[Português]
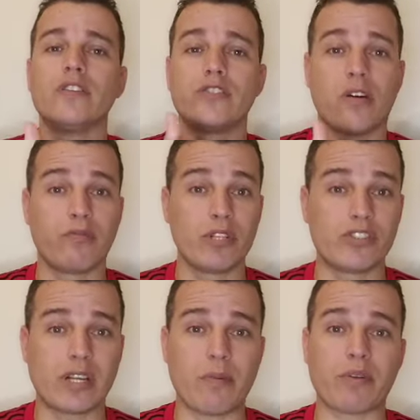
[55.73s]
Já vou
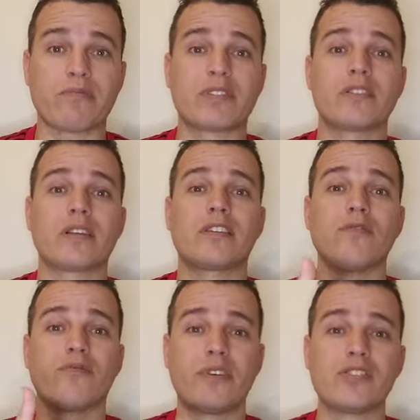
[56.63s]
indicar para vocês aqui
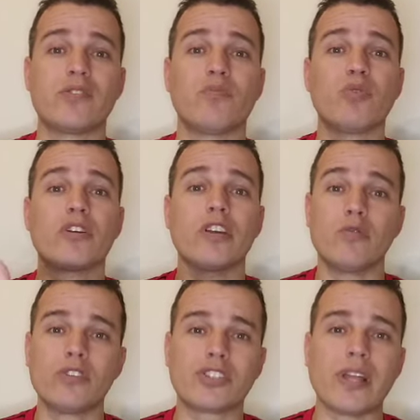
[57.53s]
um Facebook,
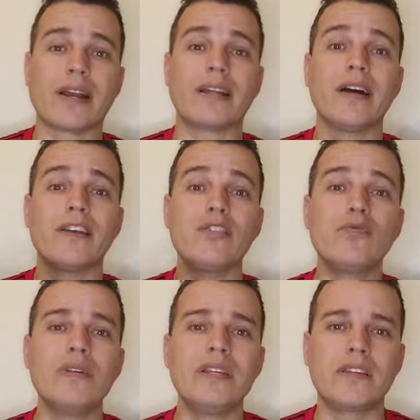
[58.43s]
um Instagram e
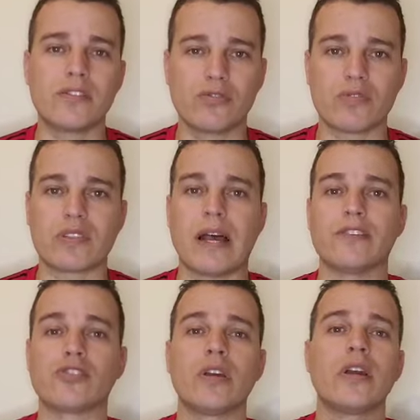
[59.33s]
um link de um
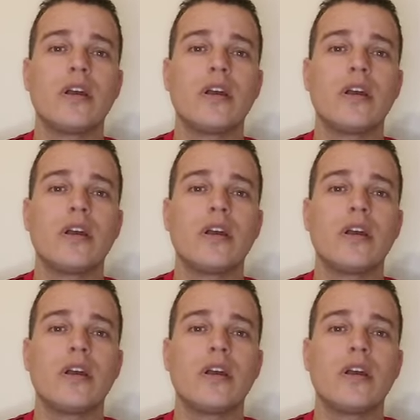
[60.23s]
site.